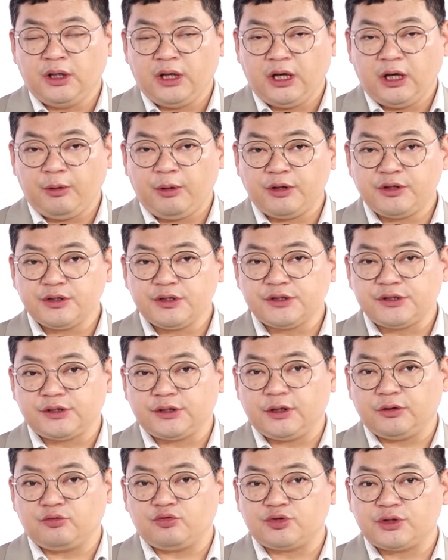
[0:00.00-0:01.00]
해외
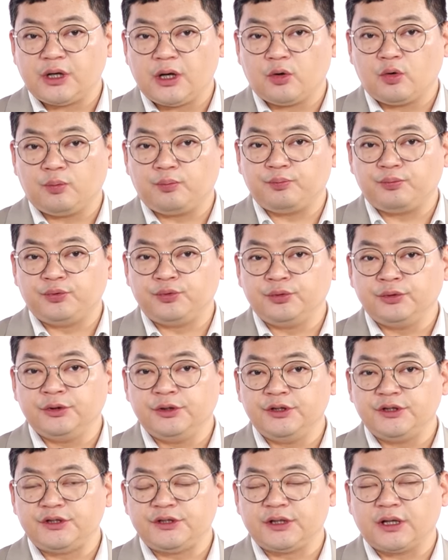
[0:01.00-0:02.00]
증시에 투자하고픈
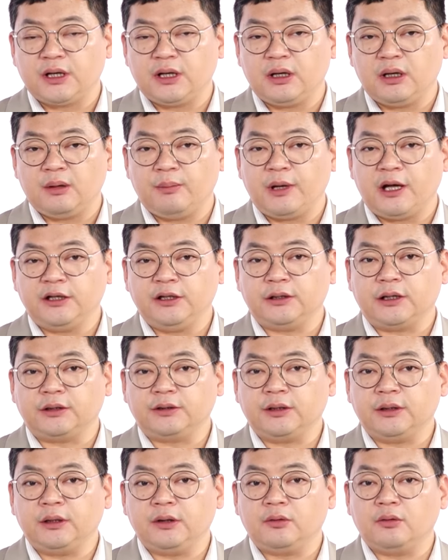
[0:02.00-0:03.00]
의지가 많이
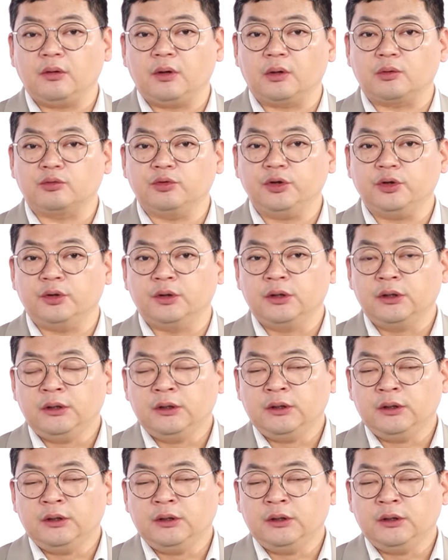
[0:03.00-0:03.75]
나타날 것 같고요.